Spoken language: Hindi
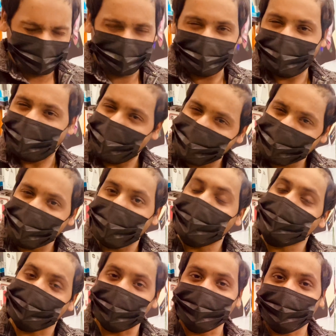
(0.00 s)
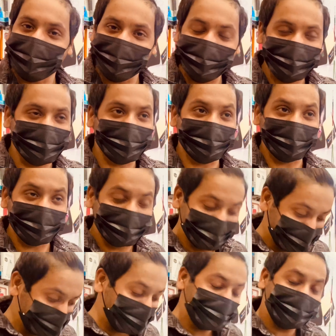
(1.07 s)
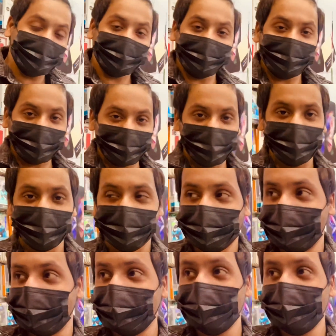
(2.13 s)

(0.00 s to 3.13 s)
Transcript: एक्स एस ऐसा कुछ था भाई मैं लिख के रखा एक मिनट